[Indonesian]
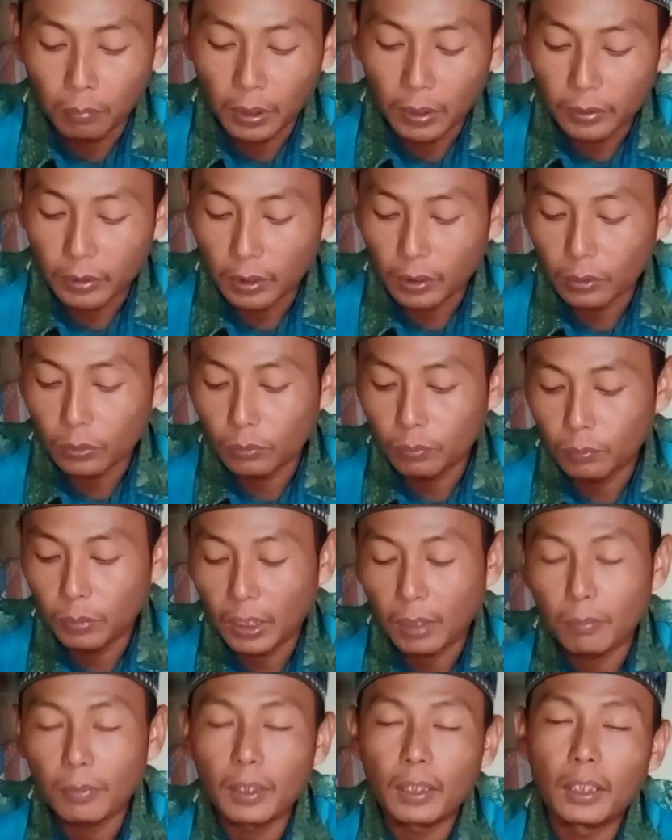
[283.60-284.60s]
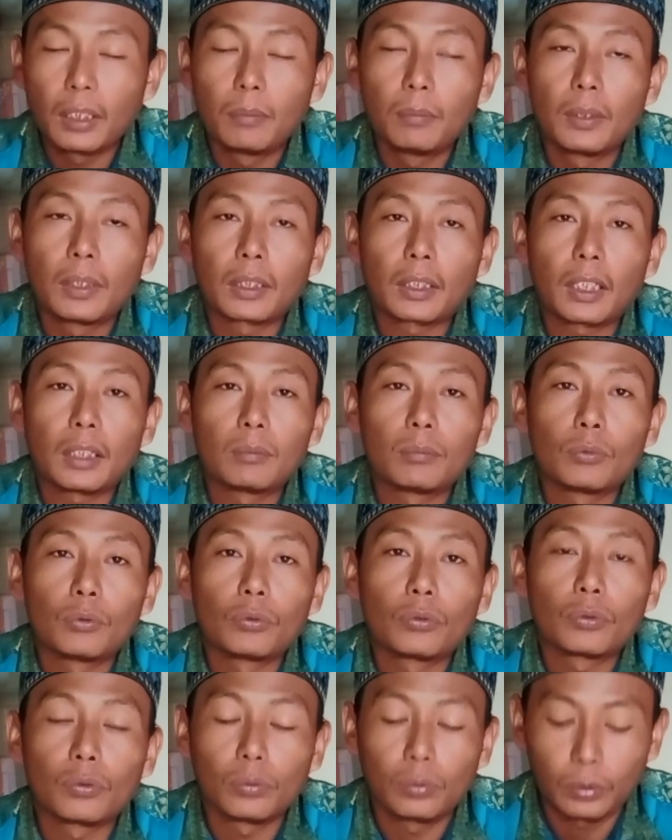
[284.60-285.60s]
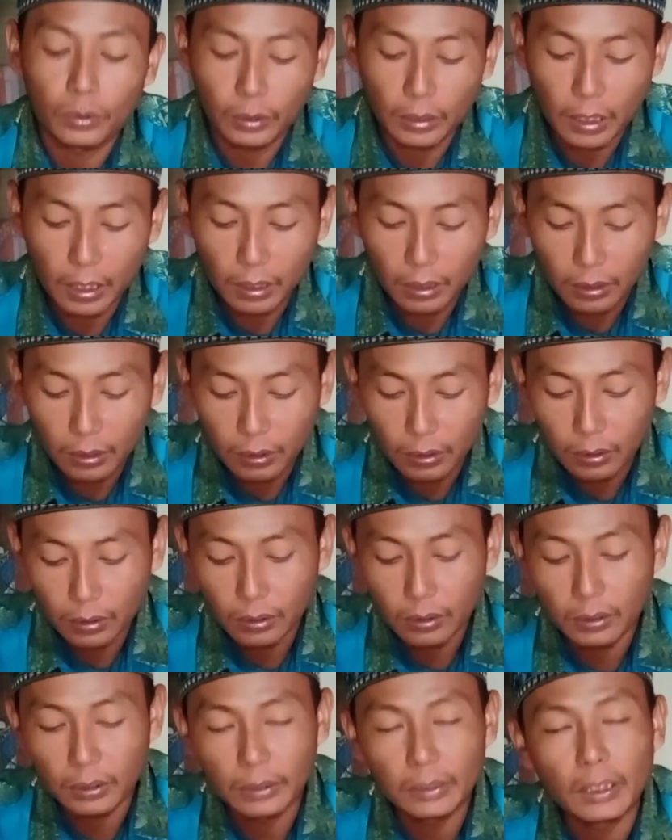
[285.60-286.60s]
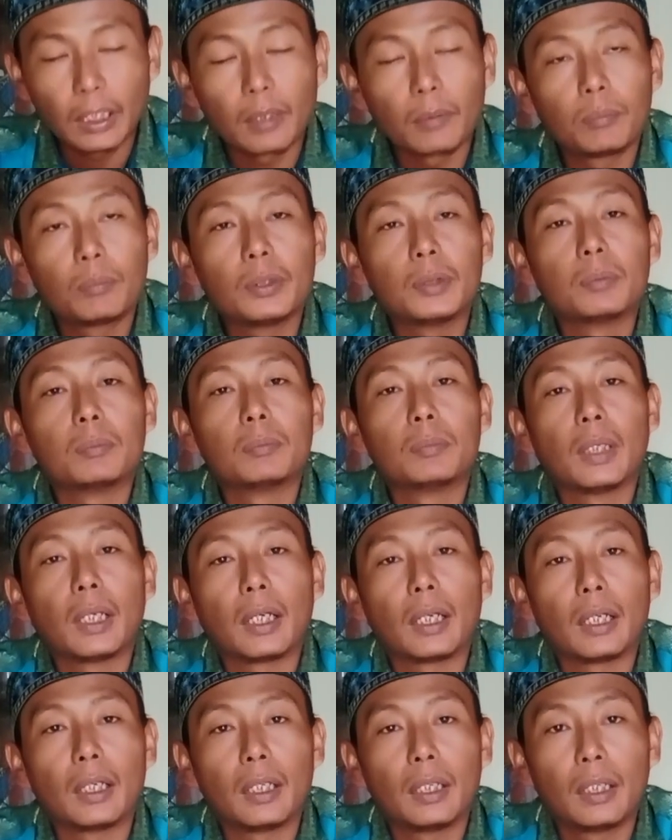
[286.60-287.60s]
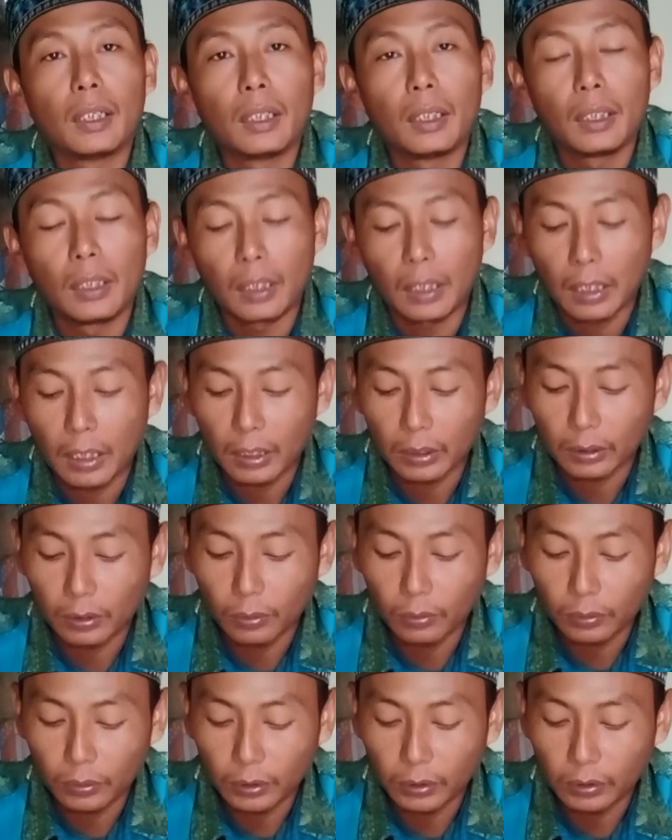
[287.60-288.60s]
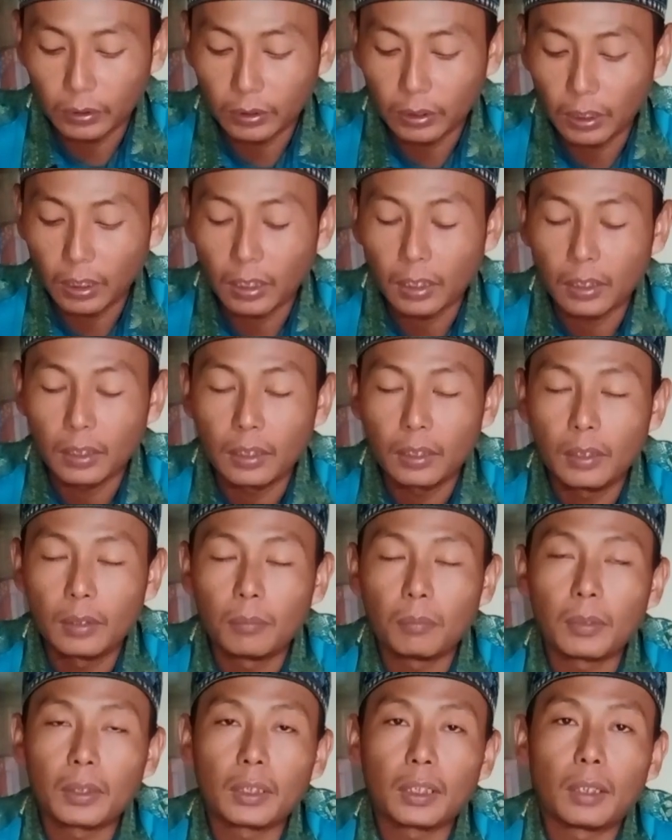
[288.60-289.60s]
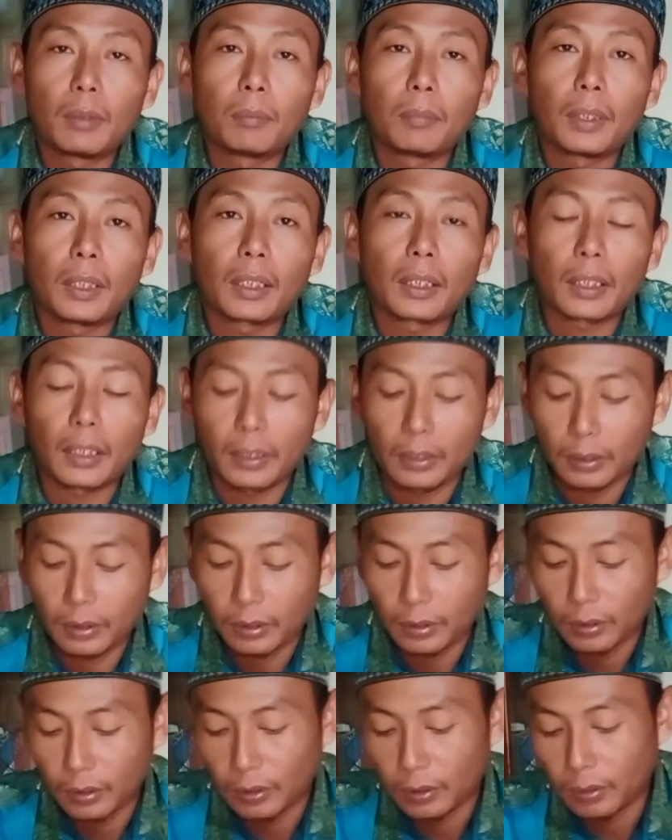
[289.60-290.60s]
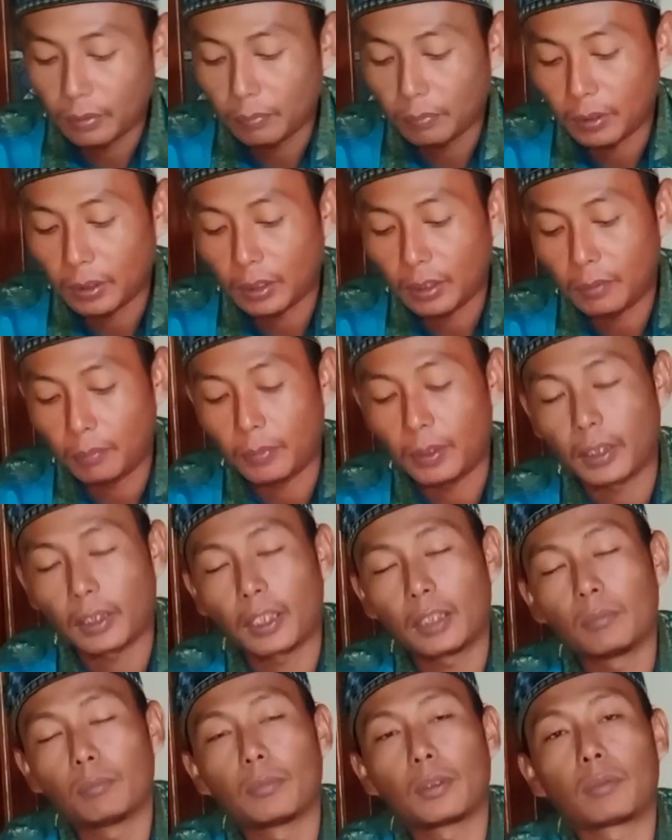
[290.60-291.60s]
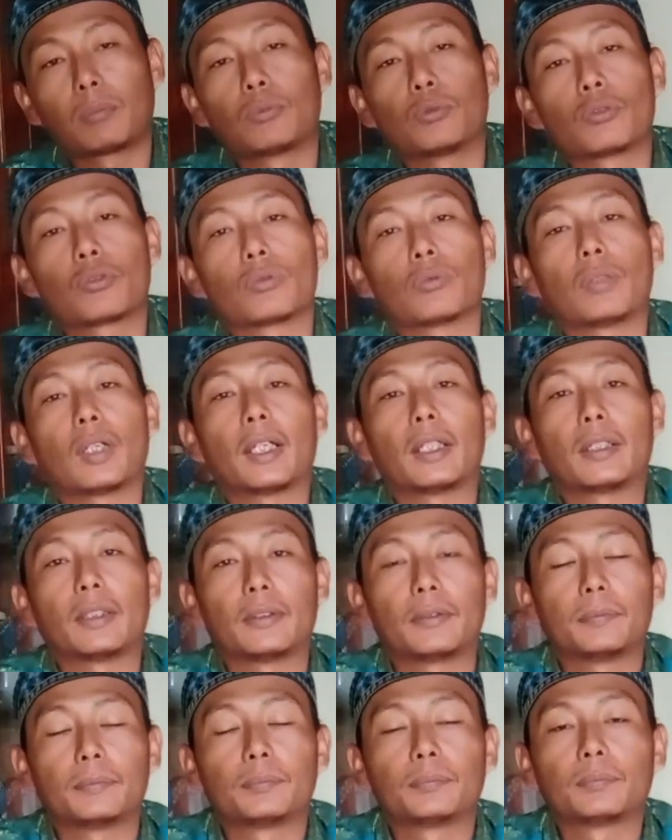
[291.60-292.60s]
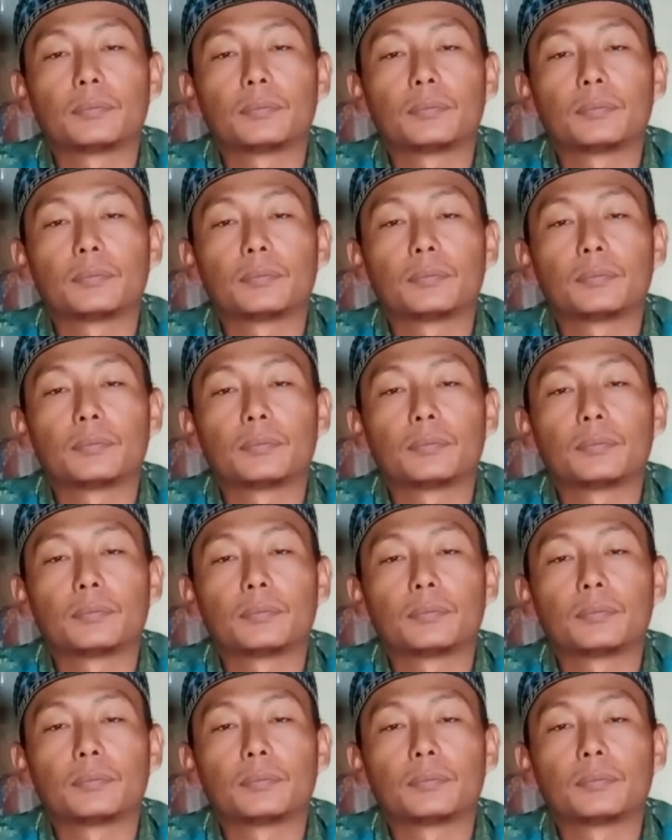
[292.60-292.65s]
Macan kumbang menggambarkan musuh yang yang bimbang atau tidak menampakkan menampakkan permusuhan